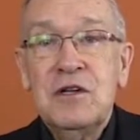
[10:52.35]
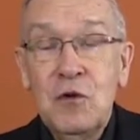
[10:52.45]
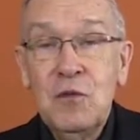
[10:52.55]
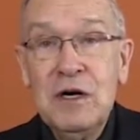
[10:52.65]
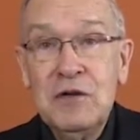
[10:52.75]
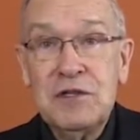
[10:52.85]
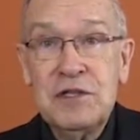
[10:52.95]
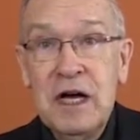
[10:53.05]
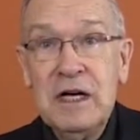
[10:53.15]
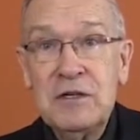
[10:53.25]
Le roi
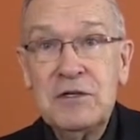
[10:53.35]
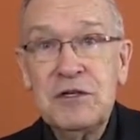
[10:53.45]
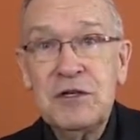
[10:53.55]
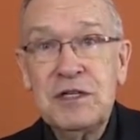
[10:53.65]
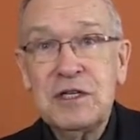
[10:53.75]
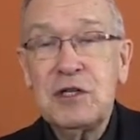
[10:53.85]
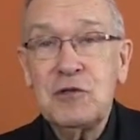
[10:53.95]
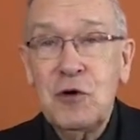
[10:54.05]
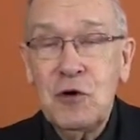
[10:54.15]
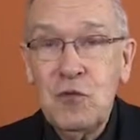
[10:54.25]
Osias, euh,
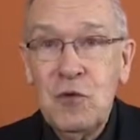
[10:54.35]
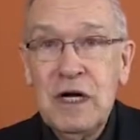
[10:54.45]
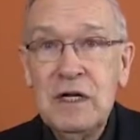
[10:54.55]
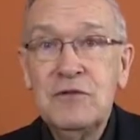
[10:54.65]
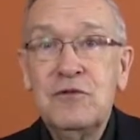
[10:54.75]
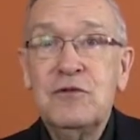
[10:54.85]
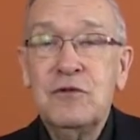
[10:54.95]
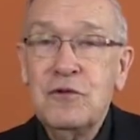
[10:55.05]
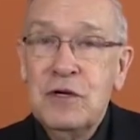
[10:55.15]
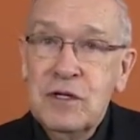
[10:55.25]
c'était un roi, du,
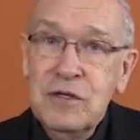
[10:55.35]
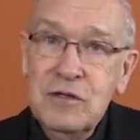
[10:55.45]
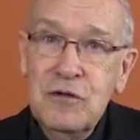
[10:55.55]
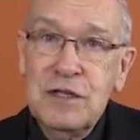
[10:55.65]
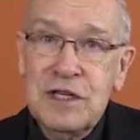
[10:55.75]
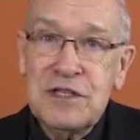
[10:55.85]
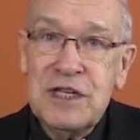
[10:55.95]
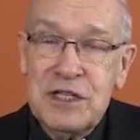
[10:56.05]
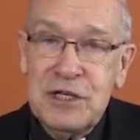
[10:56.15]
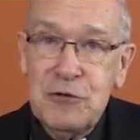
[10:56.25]
un
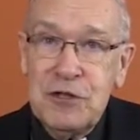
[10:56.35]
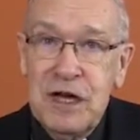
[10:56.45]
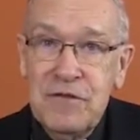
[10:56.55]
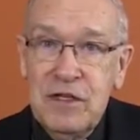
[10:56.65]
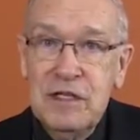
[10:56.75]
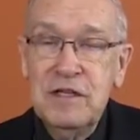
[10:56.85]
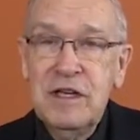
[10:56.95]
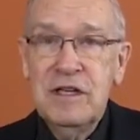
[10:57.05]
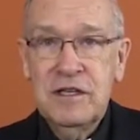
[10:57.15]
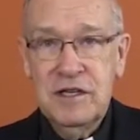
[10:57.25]
descendant de David,
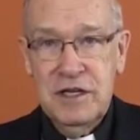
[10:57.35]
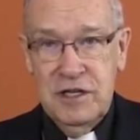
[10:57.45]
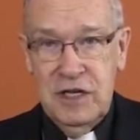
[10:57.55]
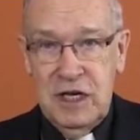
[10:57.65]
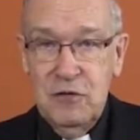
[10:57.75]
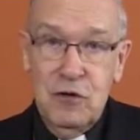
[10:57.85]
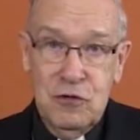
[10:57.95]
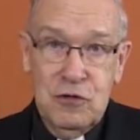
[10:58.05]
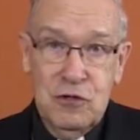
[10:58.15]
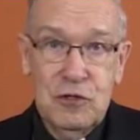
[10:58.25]
qui régnait
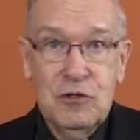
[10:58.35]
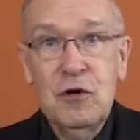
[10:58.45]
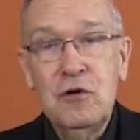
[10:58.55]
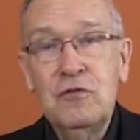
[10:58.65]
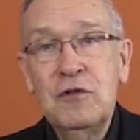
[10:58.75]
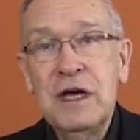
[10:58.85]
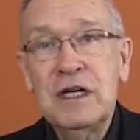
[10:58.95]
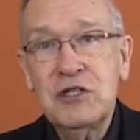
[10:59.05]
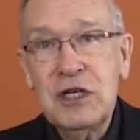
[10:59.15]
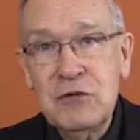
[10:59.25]
donc sur le trône
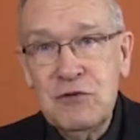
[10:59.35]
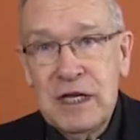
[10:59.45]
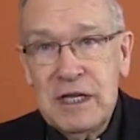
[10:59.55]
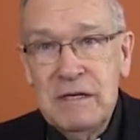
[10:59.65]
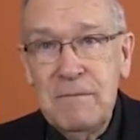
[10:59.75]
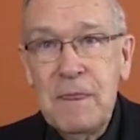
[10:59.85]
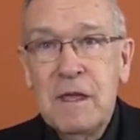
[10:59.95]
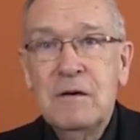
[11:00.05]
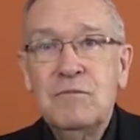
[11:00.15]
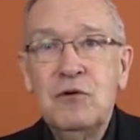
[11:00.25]
à Jérusalem
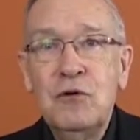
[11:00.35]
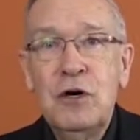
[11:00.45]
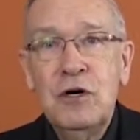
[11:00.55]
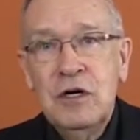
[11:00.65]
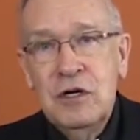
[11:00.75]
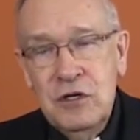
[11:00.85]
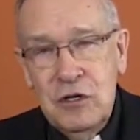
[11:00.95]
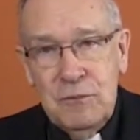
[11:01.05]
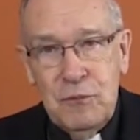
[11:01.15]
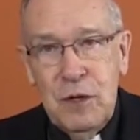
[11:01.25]
pour
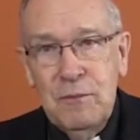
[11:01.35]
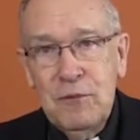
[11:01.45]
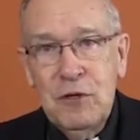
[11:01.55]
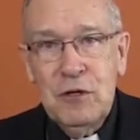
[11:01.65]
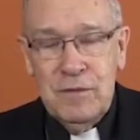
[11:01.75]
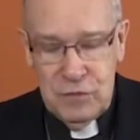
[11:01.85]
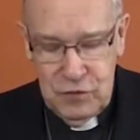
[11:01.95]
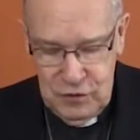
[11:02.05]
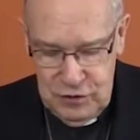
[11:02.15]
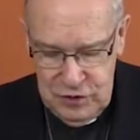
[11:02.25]
le peuple
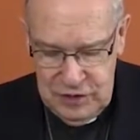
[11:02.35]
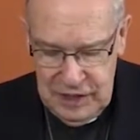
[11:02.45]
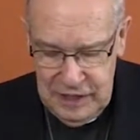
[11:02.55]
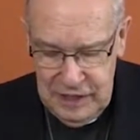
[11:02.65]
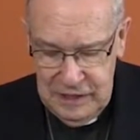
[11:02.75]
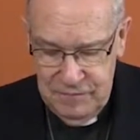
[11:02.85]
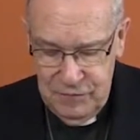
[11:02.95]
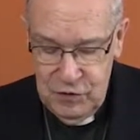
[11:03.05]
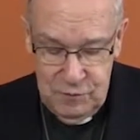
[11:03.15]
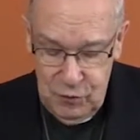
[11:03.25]

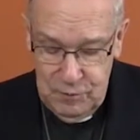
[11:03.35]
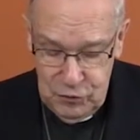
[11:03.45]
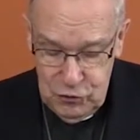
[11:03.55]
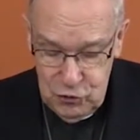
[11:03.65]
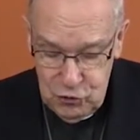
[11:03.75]
d'Israël, le peuple de